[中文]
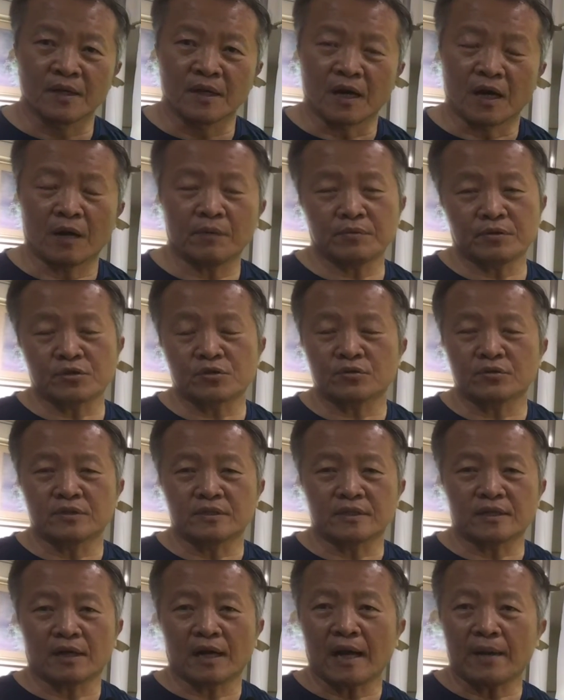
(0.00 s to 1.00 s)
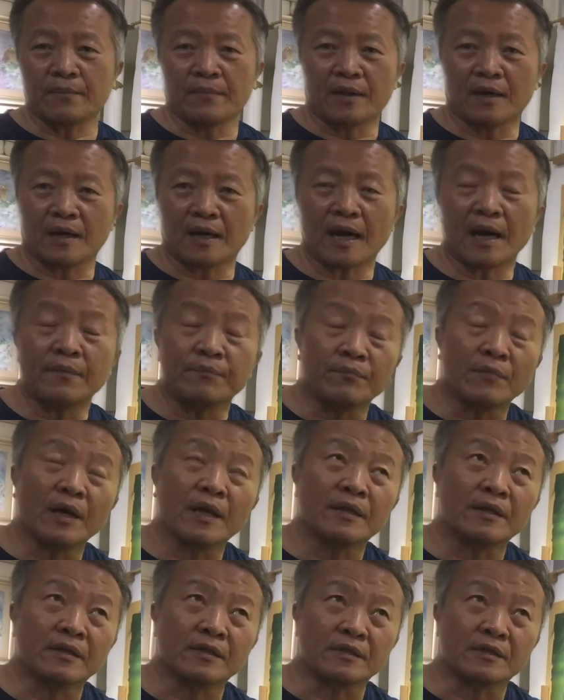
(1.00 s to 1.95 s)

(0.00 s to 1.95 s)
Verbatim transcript: 好，比如说你在暗暗暗